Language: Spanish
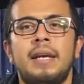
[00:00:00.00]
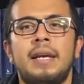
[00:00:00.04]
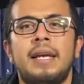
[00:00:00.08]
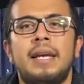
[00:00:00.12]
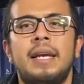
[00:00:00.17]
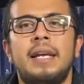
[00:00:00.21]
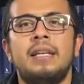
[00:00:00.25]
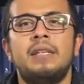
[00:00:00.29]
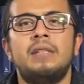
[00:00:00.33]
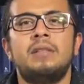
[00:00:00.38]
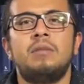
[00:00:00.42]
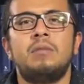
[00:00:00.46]

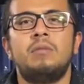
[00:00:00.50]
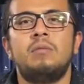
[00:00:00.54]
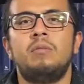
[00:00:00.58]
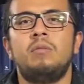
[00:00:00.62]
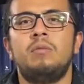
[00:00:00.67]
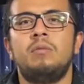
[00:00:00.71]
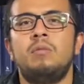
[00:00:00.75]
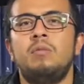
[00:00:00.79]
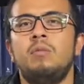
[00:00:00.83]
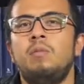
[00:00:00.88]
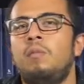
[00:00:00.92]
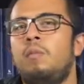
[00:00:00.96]
Es
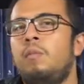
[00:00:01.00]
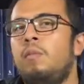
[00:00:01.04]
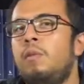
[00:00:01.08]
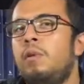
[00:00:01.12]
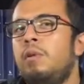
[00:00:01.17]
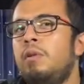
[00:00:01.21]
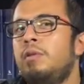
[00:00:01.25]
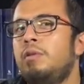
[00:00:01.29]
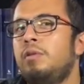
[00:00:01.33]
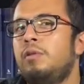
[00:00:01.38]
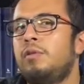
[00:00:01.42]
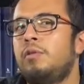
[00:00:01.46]
un
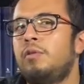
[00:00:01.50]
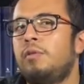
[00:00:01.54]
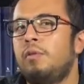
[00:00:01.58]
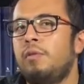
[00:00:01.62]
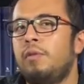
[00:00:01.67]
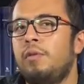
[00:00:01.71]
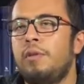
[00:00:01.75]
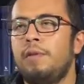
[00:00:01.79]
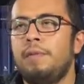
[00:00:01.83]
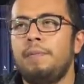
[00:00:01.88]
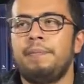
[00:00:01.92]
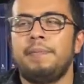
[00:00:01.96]

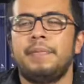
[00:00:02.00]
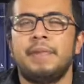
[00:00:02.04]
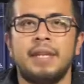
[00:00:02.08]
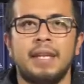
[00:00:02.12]
monstruo